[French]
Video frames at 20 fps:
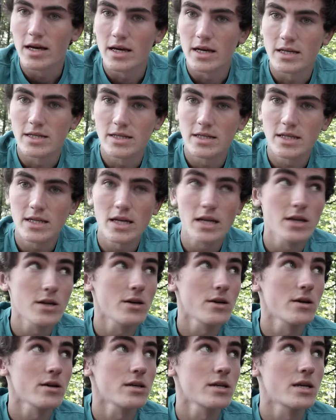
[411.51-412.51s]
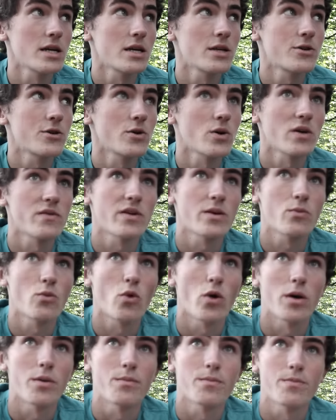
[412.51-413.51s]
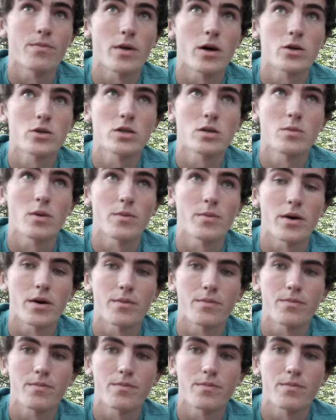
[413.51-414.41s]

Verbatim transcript: Est-ce qu'il y a quelqu'un avec moi en ce moment?